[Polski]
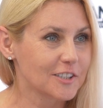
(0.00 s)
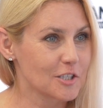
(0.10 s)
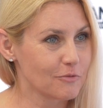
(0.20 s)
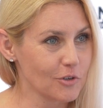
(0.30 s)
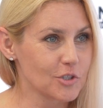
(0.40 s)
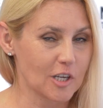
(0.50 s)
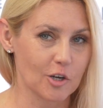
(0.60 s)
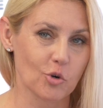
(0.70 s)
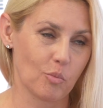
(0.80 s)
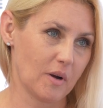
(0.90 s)
jest wąska
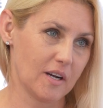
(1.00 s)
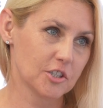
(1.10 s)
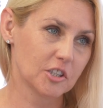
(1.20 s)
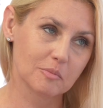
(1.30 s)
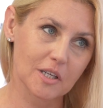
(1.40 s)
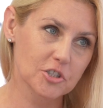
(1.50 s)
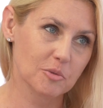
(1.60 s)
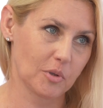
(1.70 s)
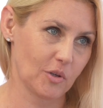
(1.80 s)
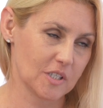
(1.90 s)
grupa,
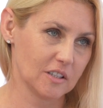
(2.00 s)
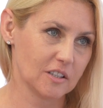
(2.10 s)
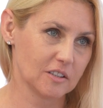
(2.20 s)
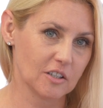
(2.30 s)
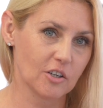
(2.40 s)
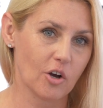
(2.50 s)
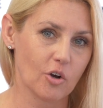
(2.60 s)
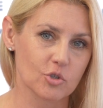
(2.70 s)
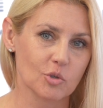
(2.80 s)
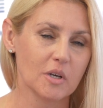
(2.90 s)
17% tylko
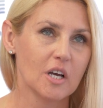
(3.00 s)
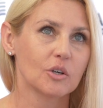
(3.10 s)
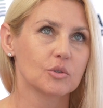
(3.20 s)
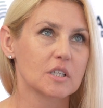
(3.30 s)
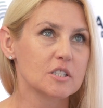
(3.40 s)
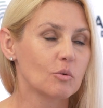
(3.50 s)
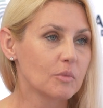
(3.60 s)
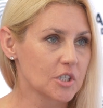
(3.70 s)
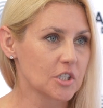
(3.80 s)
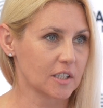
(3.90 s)
osób, które chcą
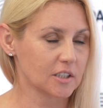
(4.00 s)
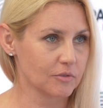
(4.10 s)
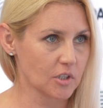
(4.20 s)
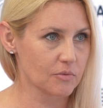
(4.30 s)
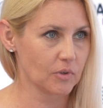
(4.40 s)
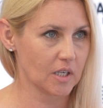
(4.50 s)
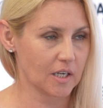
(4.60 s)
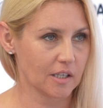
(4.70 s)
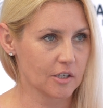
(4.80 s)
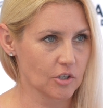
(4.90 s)
myśleć aktywnie o swojej
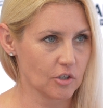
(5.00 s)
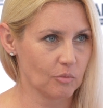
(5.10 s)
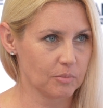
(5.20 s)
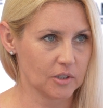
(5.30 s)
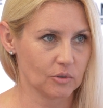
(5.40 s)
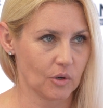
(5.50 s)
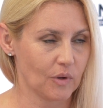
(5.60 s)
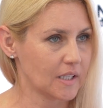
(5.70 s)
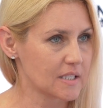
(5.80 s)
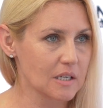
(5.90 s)
karierze i ją planują,
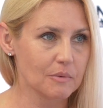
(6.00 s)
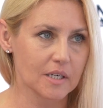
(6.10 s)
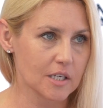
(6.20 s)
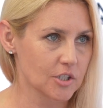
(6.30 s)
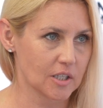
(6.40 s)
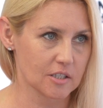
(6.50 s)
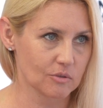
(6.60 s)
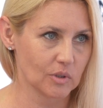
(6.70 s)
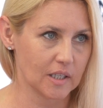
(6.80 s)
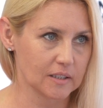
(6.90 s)
ale cała reszta
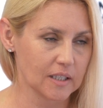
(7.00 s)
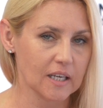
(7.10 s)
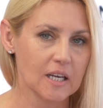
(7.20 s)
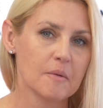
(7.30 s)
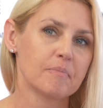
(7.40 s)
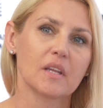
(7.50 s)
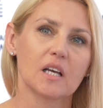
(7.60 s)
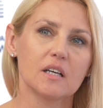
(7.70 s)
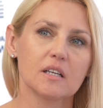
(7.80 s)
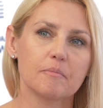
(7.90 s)
studentek
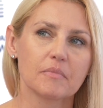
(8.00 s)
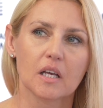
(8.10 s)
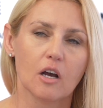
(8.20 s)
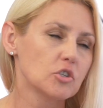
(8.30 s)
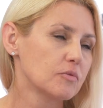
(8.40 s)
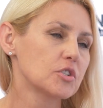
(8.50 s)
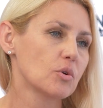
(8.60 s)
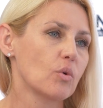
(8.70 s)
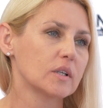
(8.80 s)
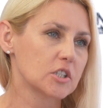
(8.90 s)
E, oczywiście
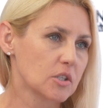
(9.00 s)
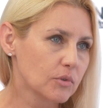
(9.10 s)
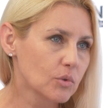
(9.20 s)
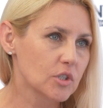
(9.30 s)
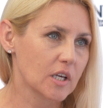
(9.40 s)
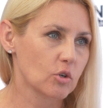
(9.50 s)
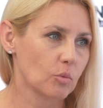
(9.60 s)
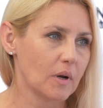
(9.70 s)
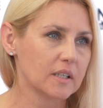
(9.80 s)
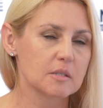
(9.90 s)
układa się w różne
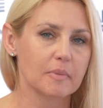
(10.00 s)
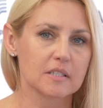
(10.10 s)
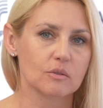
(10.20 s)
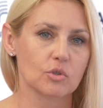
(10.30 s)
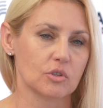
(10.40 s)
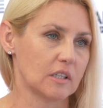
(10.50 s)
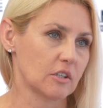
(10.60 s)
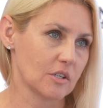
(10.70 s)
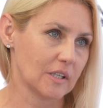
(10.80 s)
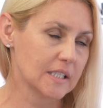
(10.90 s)
grupy, ale jest bardzo dużo
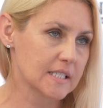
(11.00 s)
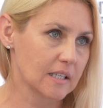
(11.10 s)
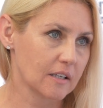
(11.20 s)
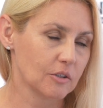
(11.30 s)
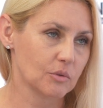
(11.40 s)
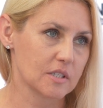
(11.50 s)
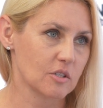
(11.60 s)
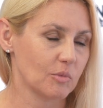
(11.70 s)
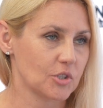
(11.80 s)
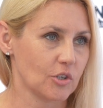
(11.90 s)
tradycjonalistek, które
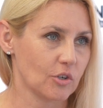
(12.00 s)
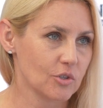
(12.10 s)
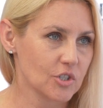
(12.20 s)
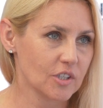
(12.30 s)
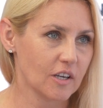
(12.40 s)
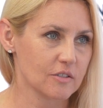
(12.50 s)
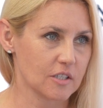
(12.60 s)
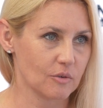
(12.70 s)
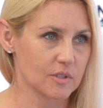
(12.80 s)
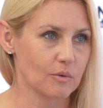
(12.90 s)
chcą myśleć o rodzinie, o,
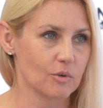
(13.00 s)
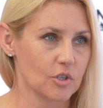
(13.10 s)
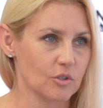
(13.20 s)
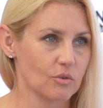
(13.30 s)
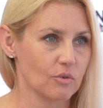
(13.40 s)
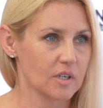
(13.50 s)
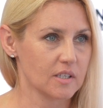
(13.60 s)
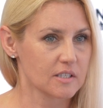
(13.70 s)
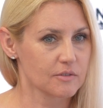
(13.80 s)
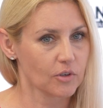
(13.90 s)
za o założeniu
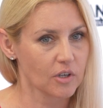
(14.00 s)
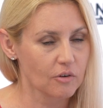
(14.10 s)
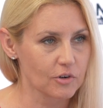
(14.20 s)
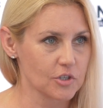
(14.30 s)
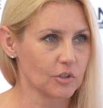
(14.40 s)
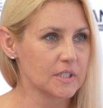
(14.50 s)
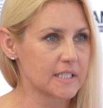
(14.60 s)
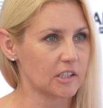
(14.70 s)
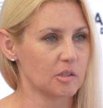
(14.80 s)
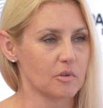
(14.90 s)
e, swojego właśnie
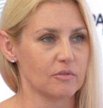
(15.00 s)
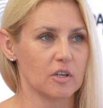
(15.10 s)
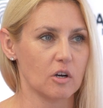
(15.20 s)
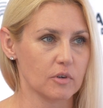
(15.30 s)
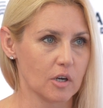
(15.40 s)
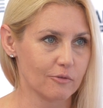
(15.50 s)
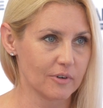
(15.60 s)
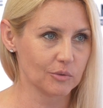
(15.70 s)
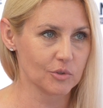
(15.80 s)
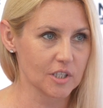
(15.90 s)
ogniska domowego, o
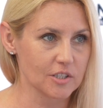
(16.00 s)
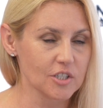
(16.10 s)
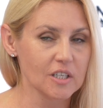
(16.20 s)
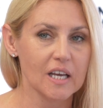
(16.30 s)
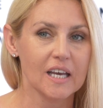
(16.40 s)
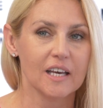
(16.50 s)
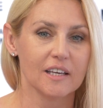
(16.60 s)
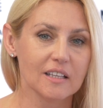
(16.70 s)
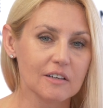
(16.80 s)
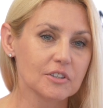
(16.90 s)
wychowywaniu dzieci
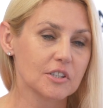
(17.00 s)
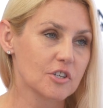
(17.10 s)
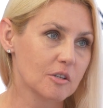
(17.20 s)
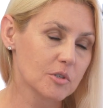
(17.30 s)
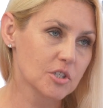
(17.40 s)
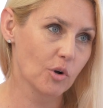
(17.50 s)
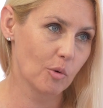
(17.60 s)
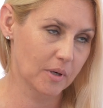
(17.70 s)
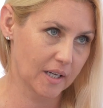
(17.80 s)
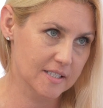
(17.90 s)
i nawet jeżeli myślą o
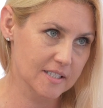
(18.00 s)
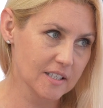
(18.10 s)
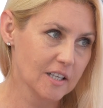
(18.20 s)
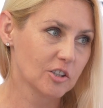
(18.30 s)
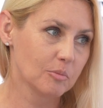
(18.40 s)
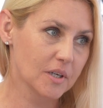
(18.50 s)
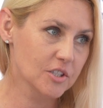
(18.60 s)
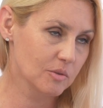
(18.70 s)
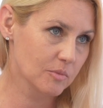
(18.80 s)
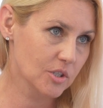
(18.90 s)
pracy, to
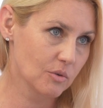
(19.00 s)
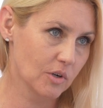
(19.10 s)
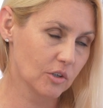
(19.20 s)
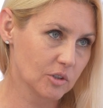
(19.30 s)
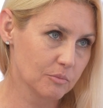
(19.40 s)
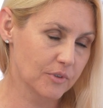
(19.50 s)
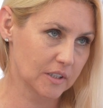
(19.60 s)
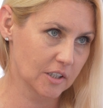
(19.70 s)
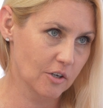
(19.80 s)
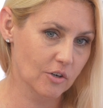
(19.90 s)
bardziej myślą o tym w
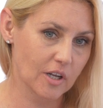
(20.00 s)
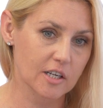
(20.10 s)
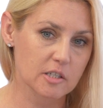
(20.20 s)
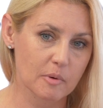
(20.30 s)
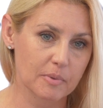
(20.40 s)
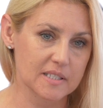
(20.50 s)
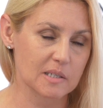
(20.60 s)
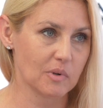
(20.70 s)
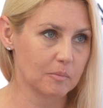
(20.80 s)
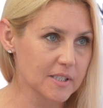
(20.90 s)
kategoriach, żeby
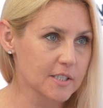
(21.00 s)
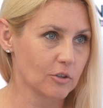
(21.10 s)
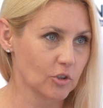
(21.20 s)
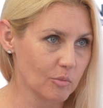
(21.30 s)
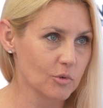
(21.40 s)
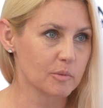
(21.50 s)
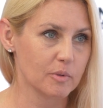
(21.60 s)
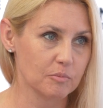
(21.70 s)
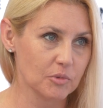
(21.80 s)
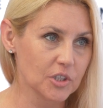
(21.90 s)
praca była blisko domu,
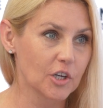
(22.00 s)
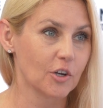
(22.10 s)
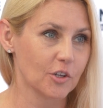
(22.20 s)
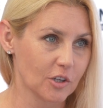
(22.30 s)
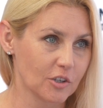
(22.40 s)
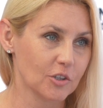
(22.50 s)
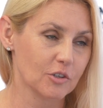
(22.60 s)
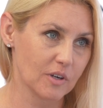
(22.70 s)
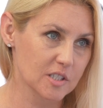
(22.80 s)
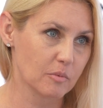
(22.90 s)
żeby mi nie
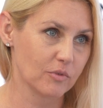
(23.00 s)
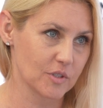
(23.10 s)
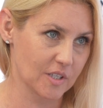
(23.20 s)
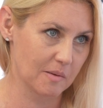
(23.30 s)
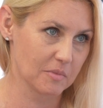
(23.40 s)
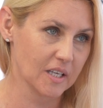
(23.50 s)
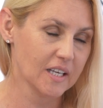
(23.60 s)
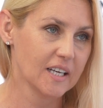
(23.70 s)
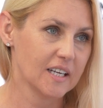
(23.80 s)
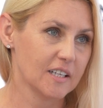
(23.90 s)
kolidowała z obowiązkami
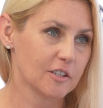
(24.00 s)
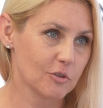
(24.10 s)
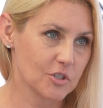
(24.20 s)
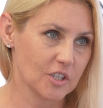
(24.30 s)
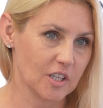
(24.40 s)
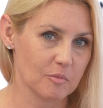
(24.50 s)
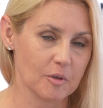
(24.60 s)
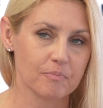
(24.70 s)
e, rodzinnymi.